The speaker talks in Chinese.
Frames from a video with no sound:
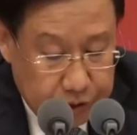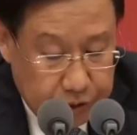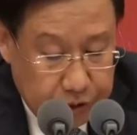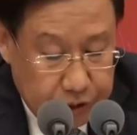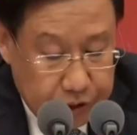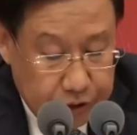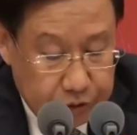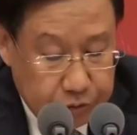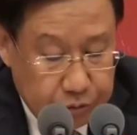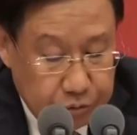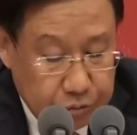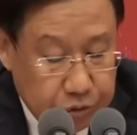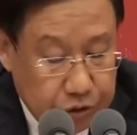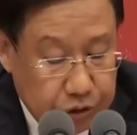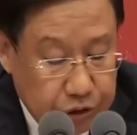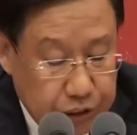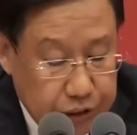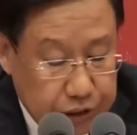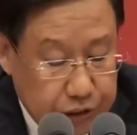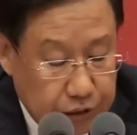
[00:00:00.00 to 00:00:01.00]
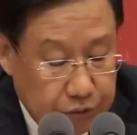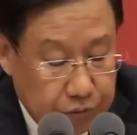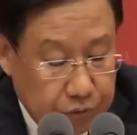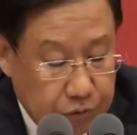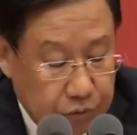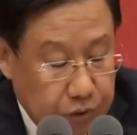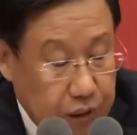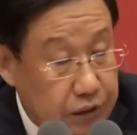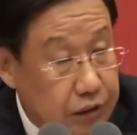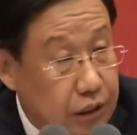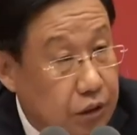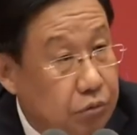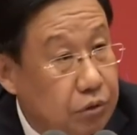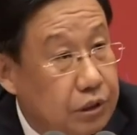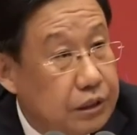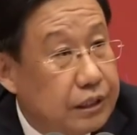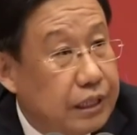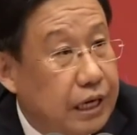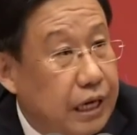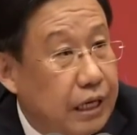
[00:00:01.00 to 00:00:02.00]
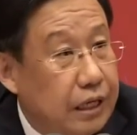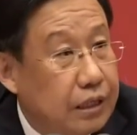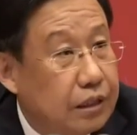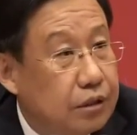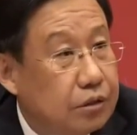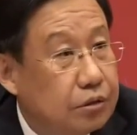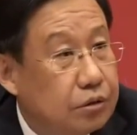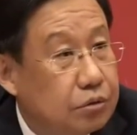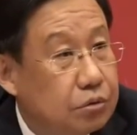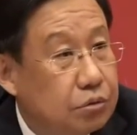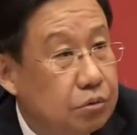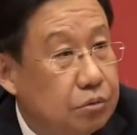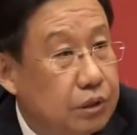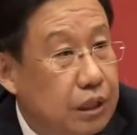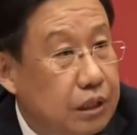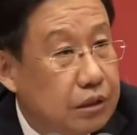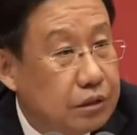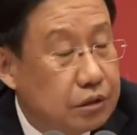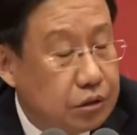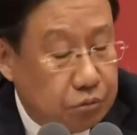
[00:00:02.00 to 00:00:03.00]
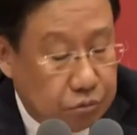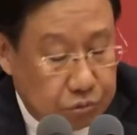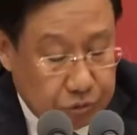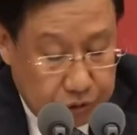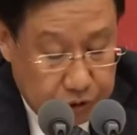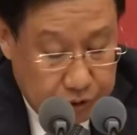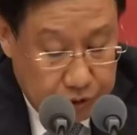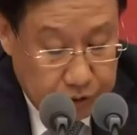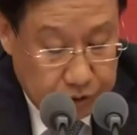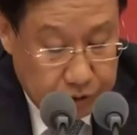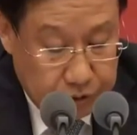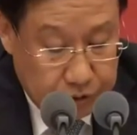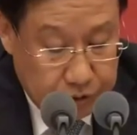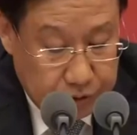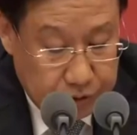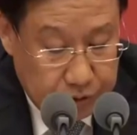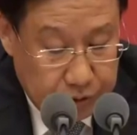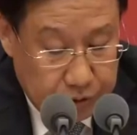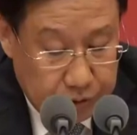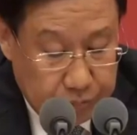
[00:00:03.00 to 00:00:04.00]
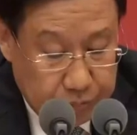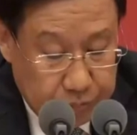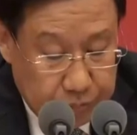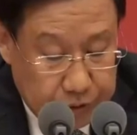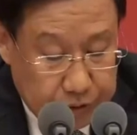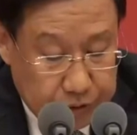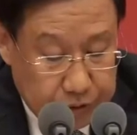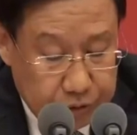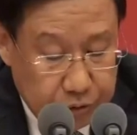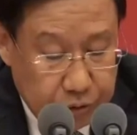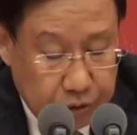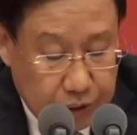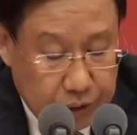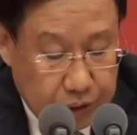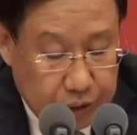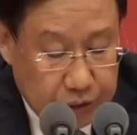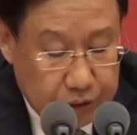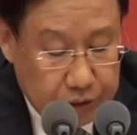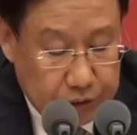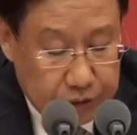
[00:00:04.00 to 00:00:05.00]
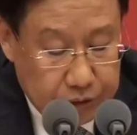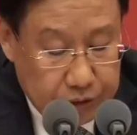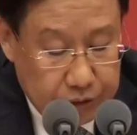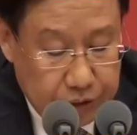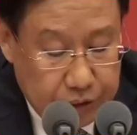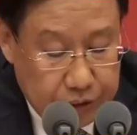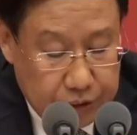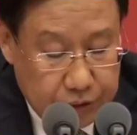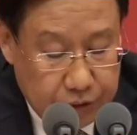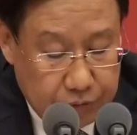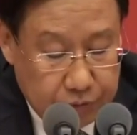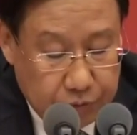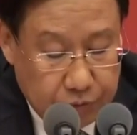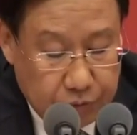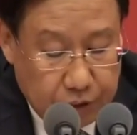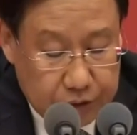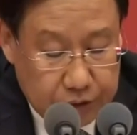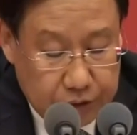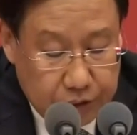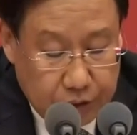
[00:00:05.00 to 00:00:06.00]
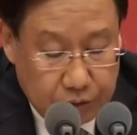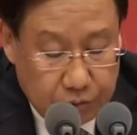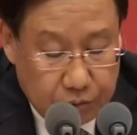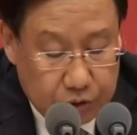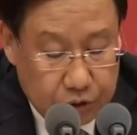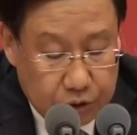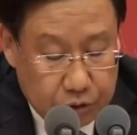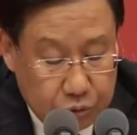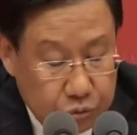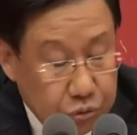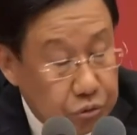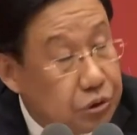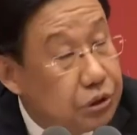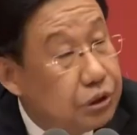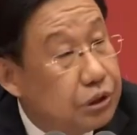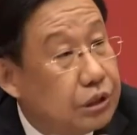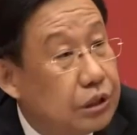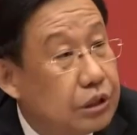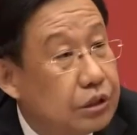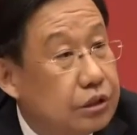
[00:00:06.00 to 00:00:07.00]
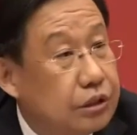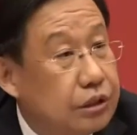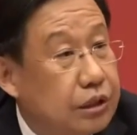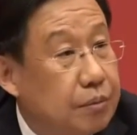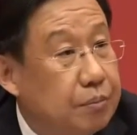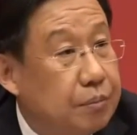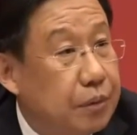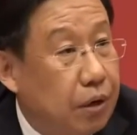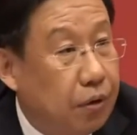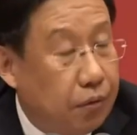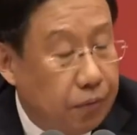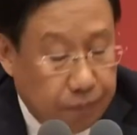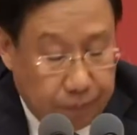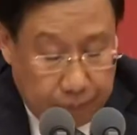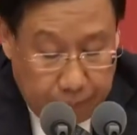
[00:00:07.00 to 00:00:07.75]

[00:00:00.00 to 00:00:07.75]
提出建设文化强国以来。中央首次明确了建成文化强国的具体的时间表。